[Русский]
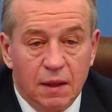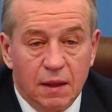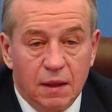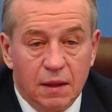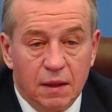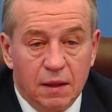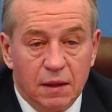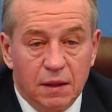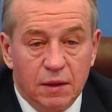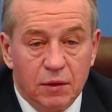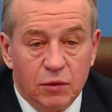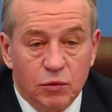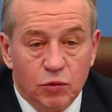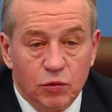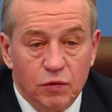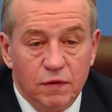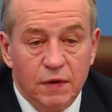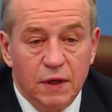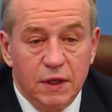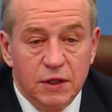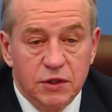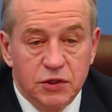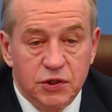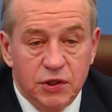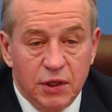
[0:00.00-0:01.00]
э,
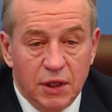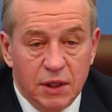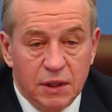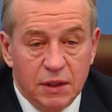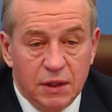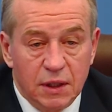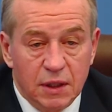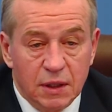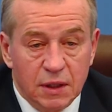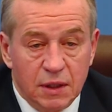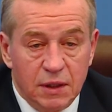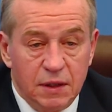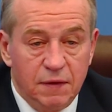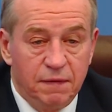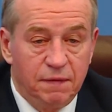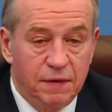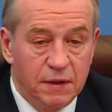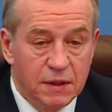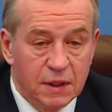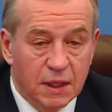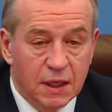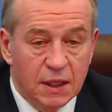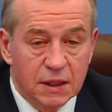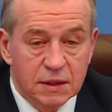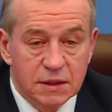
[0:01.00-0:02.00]
увеличение, и
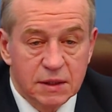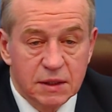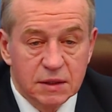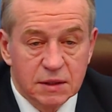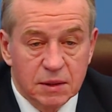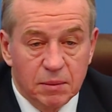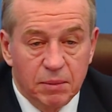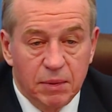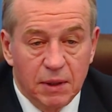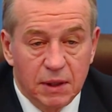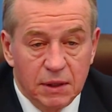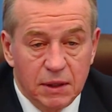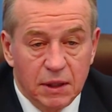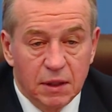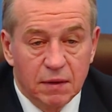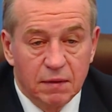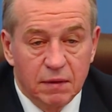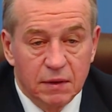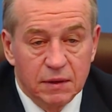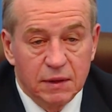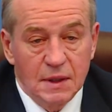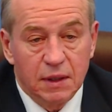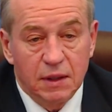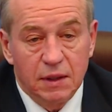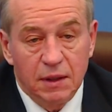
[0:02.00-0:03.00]
федерация
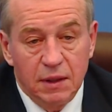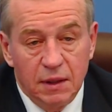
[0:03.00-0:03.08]
запланирована,